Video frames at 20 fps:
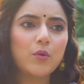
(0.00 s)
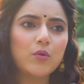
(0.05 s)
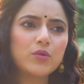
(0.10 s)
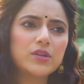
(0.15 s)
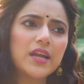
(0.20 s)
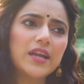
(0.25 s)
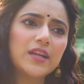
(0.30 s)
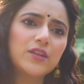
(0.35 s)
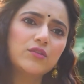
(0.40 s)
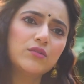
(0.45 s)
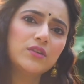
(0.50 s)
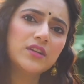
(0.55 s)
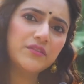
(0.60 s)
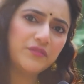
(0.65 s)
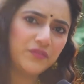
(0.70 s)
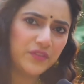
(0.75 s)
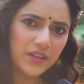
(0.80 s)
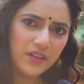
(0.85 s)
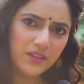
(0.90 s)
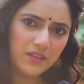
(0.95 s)
ওটা একটু
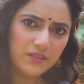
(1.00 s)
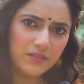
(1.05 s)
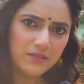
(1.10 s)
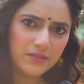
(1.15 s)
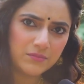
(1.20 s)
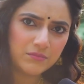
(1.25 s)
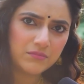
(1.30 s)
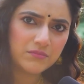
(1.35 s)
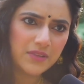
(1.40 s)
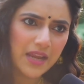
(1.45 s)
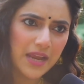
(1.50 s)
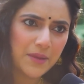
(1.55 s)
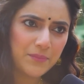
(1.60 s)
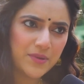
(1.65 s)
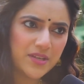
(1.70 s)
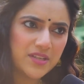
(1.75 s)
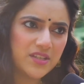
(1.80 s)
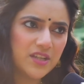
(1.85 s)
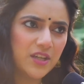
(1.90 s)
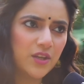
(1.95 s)
ডিফারেন্ট
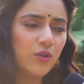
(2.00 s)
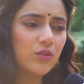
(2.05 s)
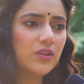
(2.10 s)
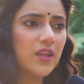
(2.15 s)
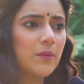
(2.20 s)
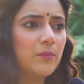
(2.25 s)
টাইপের ছিল